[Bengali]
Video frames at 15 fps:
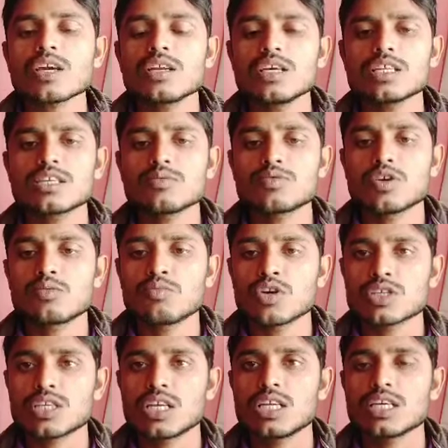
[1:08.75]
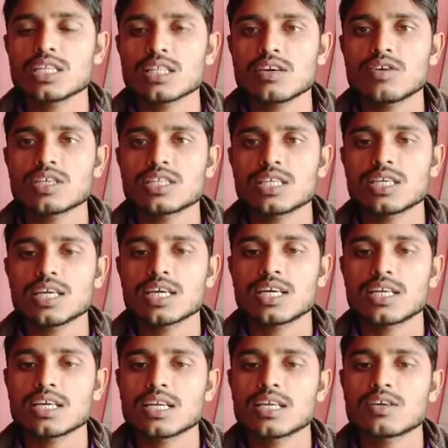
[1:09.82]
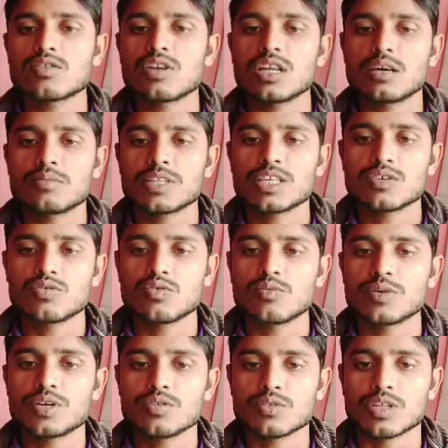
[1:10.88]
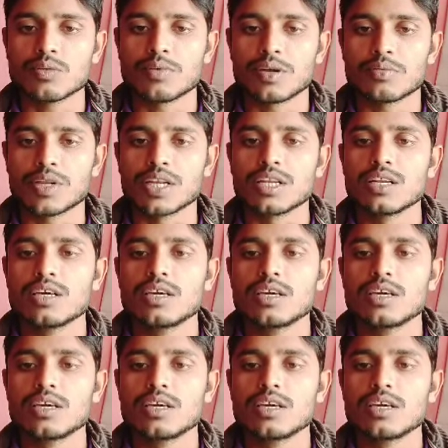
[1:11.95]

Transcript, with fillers: ডেসক্রিপশন বক্সে লিঙ্ক দেওয়া আছে সেখানে ক্লিক করলে আমাদের গ্রুপে ঢুকতে পারবেন